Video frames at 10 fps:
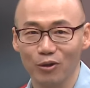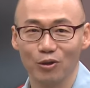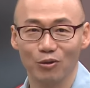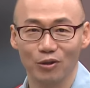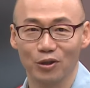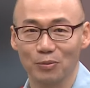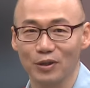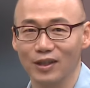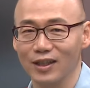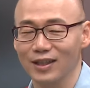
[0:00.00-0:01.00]
어렵고
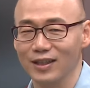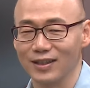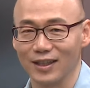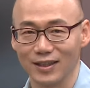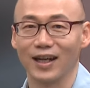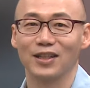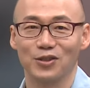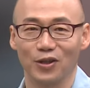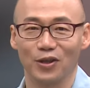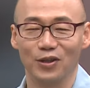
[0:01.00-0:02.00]
그러면 다
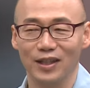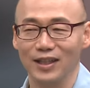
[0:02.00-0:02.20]
사라져요.